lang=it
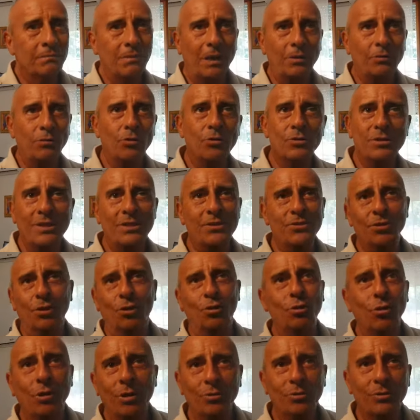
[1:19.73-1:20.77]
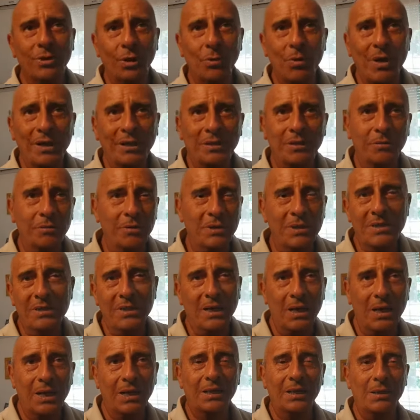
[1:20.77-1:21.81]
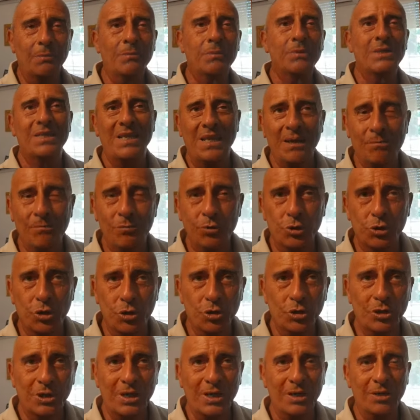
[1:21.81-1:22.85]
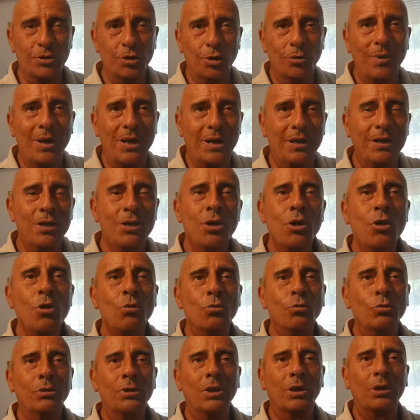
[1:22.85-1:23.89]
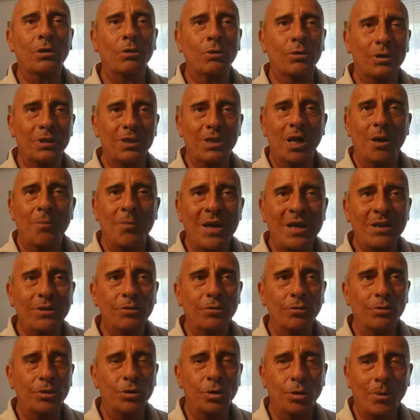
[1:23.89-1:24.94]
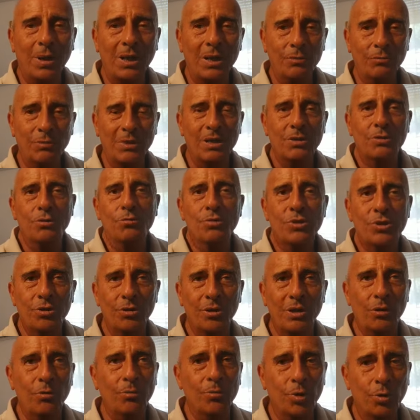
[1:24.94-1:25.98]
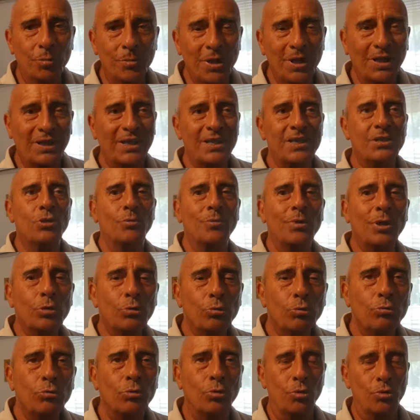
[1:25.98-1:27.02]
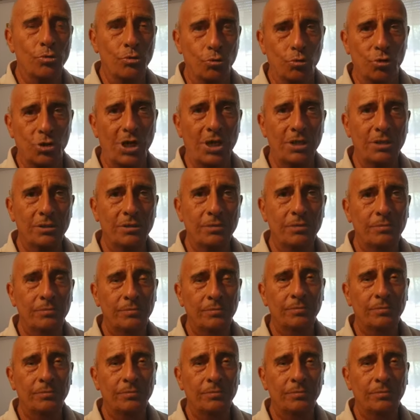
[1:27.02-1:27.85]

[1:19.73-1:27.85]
Hanno lo stesso colore tutte quante, quindi sarà anche semplice cercare di trovare un coordinamento e trovare una soluzione a un problema che è soprattutto sociale.